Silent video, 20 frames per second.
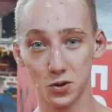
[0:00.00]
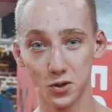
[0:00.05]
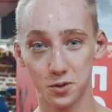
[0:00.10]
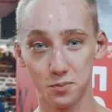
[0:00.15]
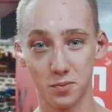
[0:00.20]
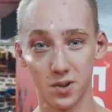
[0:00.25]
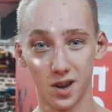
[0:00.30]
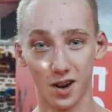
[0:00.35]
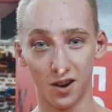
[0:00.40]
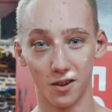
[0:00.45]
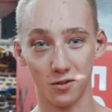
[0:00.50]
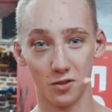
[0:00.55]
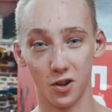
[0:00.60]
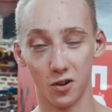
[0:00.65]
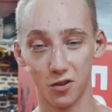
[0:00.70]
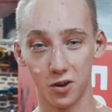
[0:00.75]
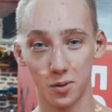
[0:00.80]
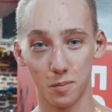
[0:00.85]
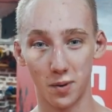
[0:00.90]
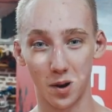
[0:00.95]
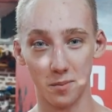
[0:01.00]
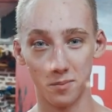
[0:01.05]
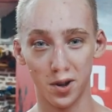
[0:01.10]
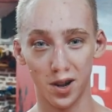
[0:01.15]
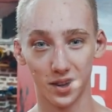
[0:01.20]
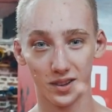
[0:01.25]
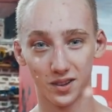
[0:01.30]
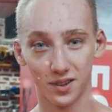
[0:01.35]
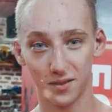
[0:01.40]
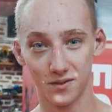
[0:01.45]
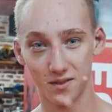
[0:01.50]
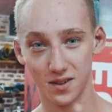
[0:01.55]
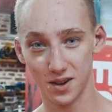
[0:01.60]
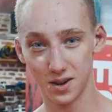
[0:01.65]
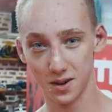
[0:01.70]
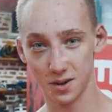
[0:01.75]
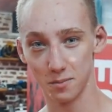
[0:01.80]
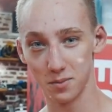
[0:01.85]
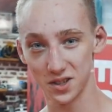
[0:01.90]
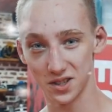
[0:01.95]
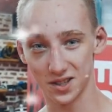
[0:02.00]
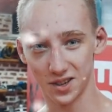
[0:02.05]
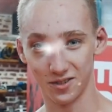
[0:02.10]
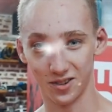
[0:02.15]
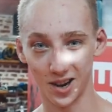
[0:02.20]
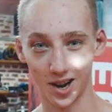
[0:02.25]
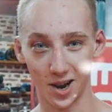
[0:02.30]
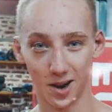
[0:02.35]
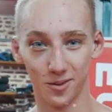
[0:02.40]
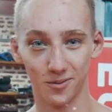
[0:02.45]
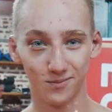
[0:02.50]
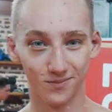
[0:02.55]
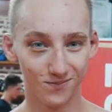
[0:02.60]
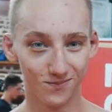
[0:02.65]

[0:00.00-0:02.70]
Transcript: успехов, новых побед. Поздравляю.